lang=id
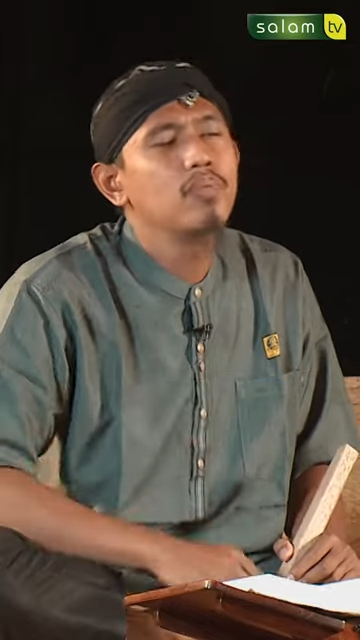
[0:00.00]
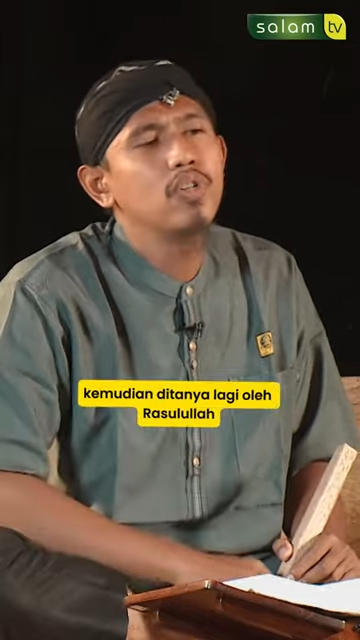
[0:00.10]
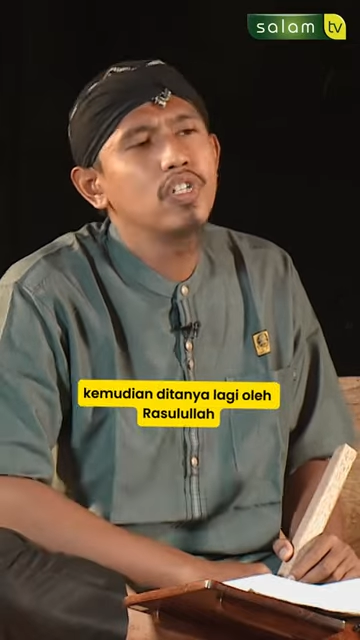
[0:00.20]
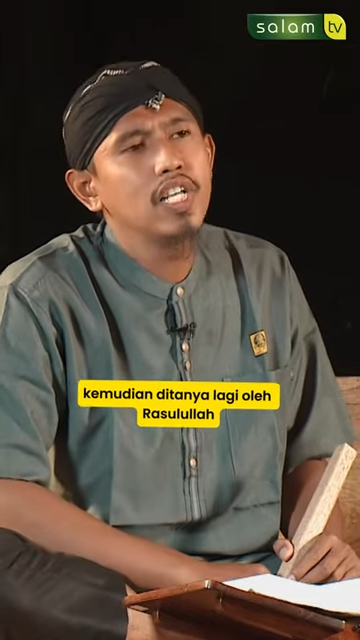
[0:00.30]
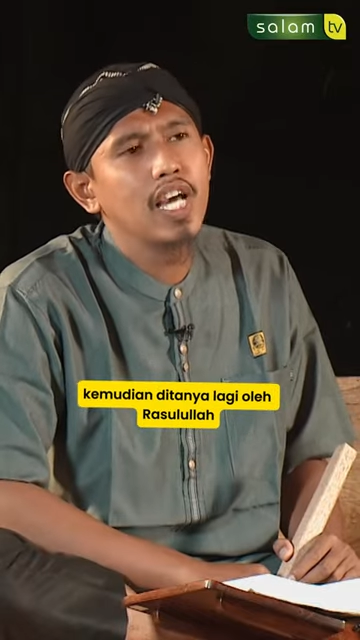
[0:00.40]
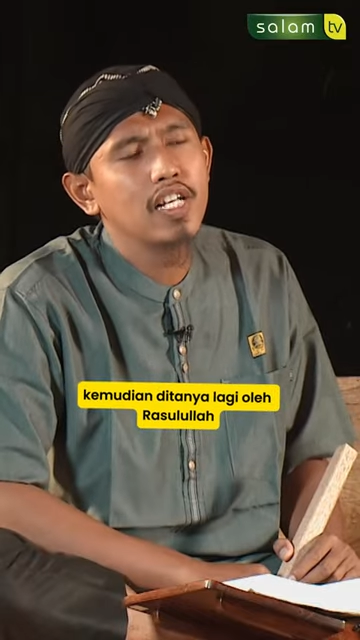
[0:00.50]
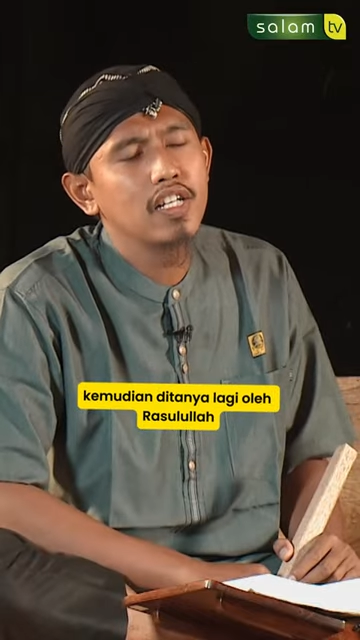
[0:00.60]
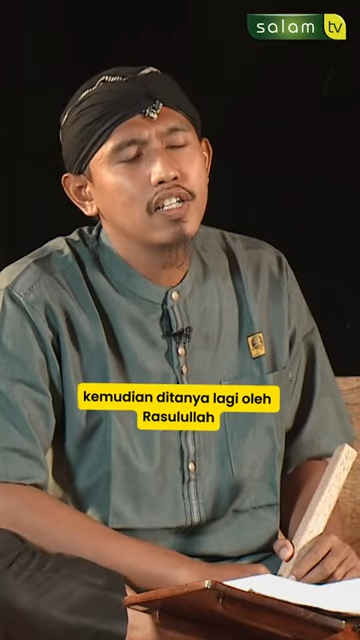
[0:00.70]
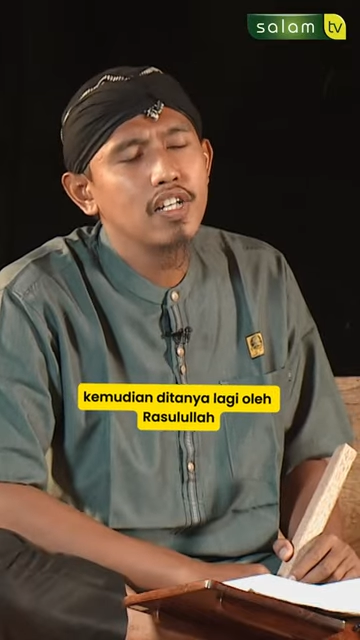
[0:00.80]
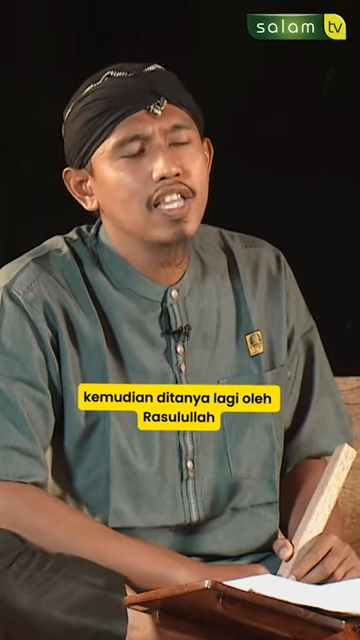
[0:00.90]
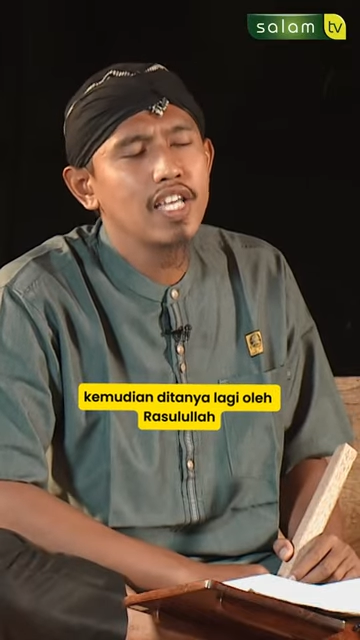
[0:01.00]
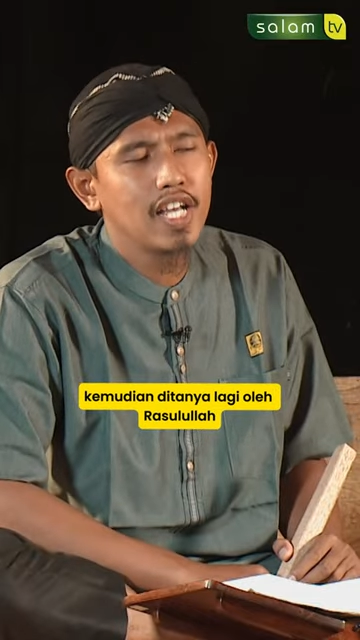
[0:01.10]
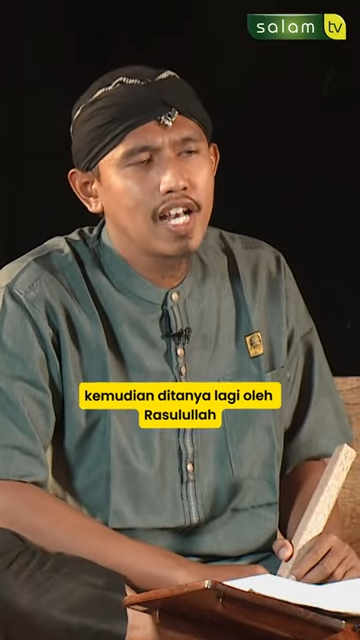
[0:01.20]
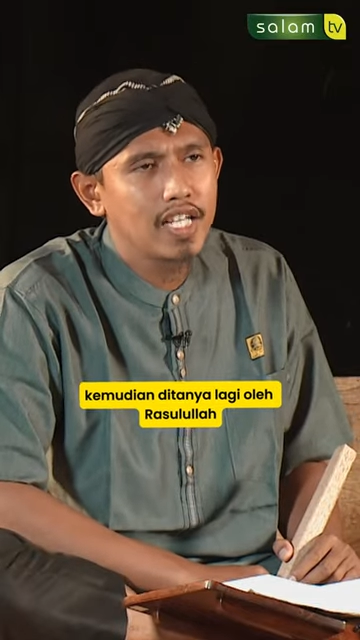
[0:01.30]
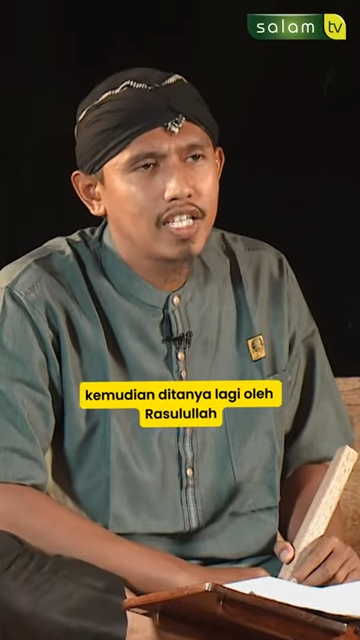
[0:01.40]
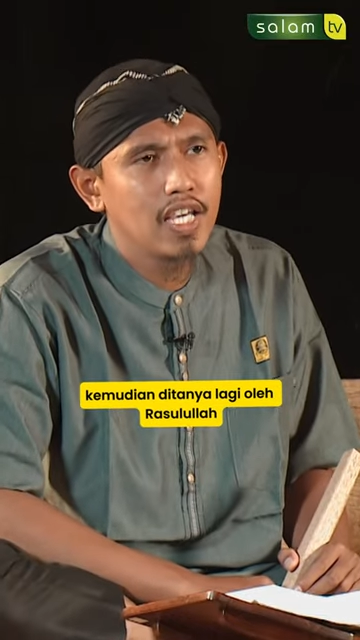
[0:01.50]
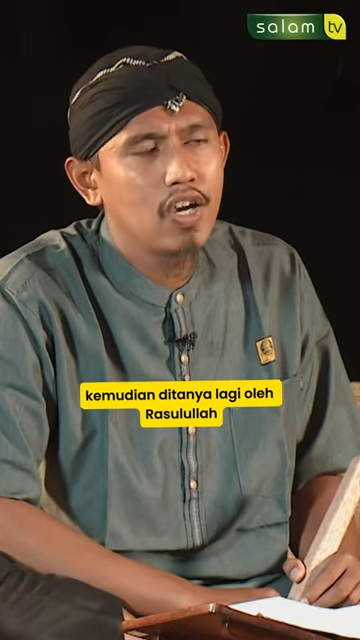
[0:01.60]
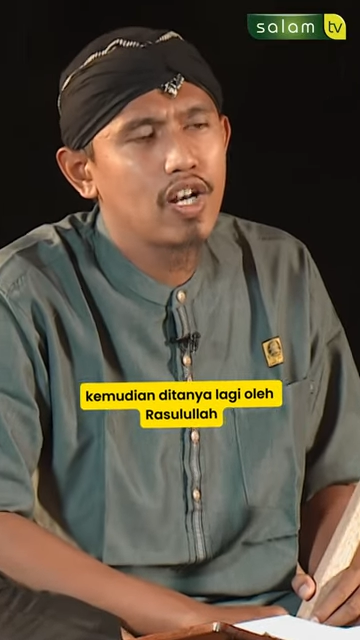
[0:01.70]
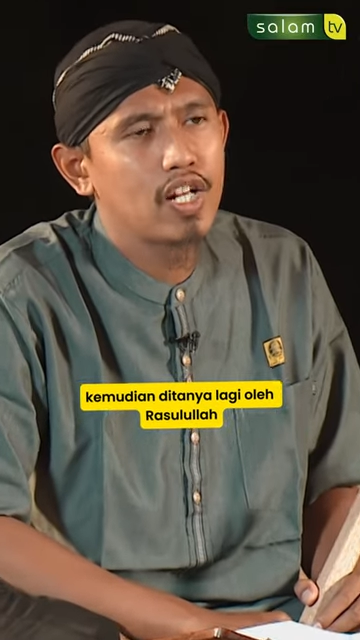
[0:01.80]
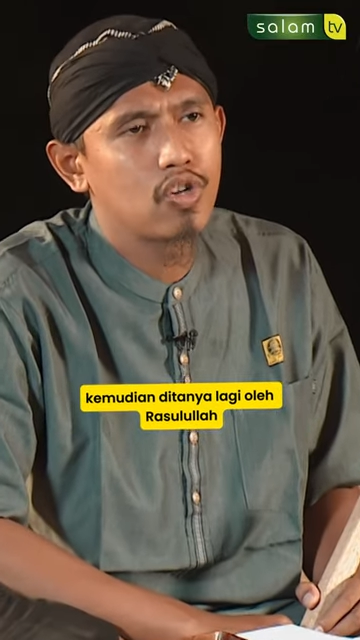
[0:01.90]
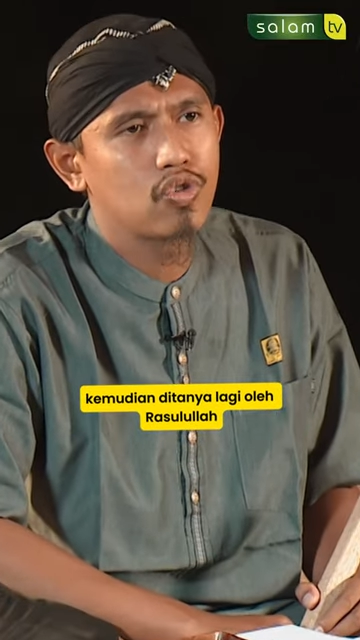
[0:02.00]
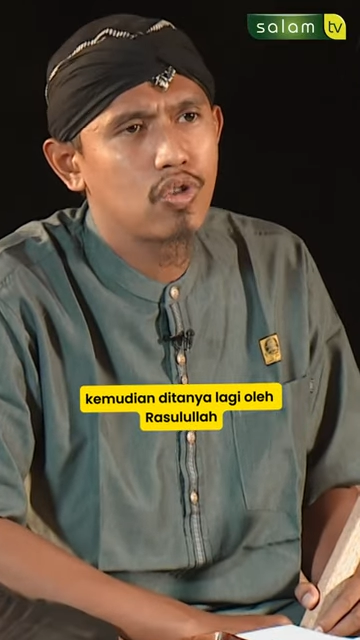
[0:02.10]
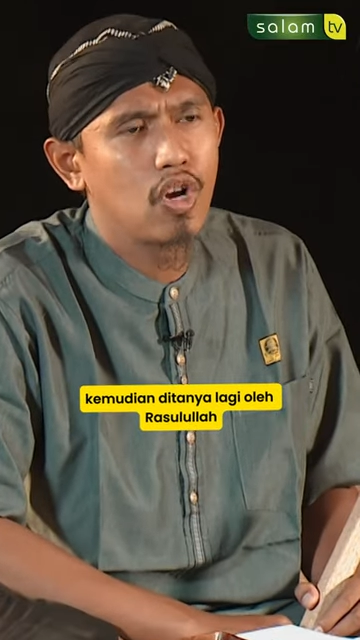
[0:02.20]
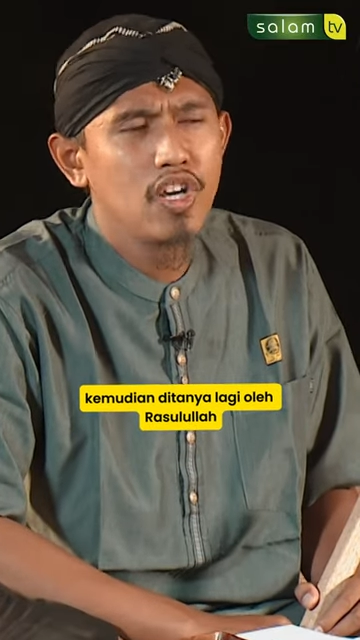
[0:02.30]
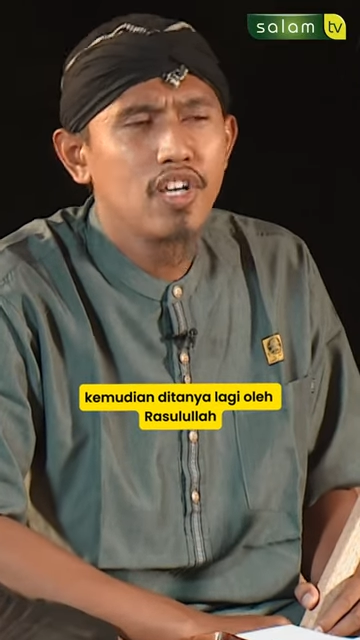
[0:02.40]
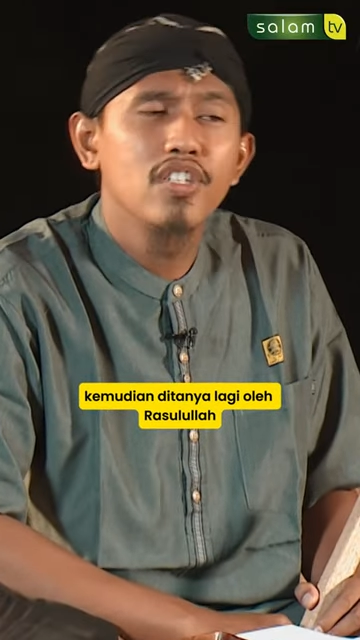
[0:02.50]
Kemudian ditanya lagi oleh Rasulullah,